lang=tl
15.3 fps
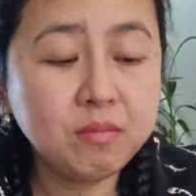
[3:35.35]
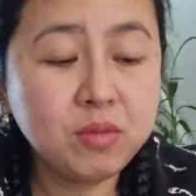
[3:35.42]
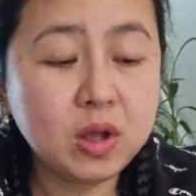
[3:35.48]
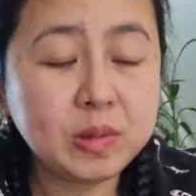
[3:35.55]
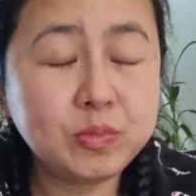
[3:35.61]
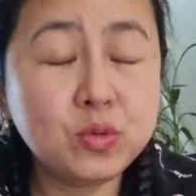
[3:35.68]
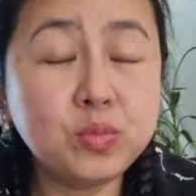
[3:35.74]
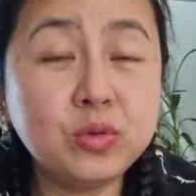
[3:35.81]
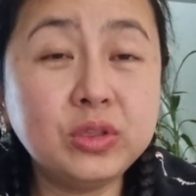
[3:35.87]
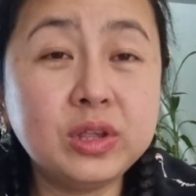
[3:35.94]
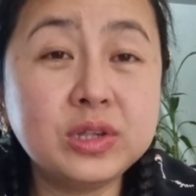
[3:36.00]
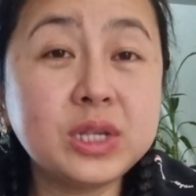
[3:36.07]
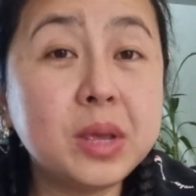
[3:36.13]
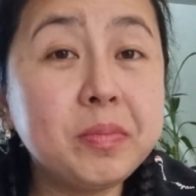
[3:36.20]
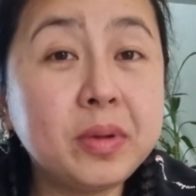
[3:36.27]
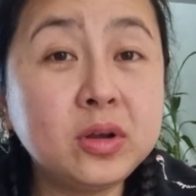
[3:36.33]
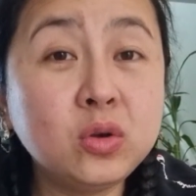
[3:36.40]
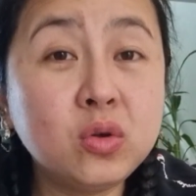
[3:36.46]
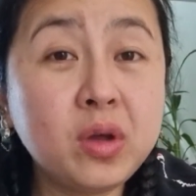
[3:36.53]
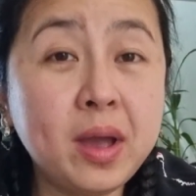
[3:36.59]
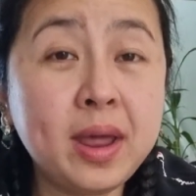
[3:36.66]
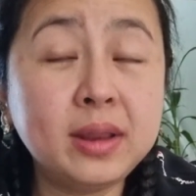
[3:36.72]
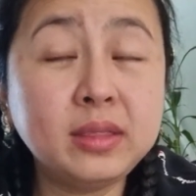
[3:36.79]
pagpupunta sa ibang
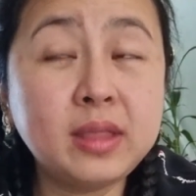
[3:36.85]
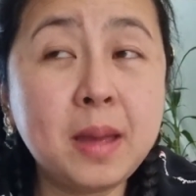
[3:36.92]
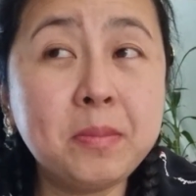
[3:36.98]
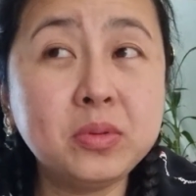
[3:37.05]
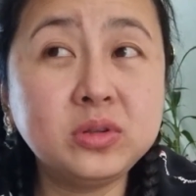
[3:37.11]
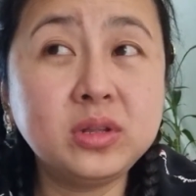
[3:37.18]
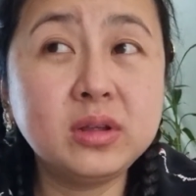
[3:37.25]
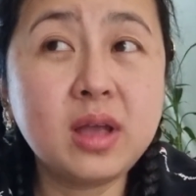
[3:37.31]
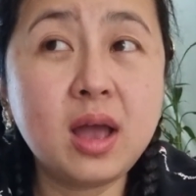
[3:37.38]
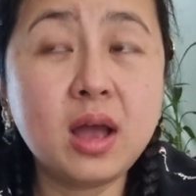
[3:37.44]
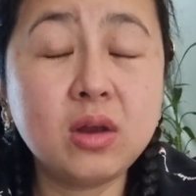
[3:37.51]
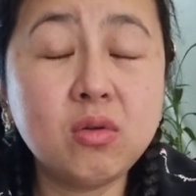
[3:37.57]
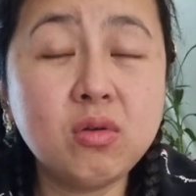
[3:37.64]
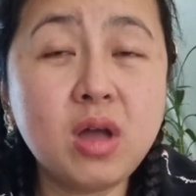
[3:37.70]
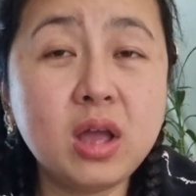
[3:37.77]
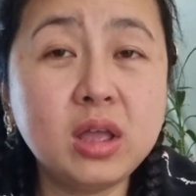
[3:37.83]
lugar tapos nagkakaroon ka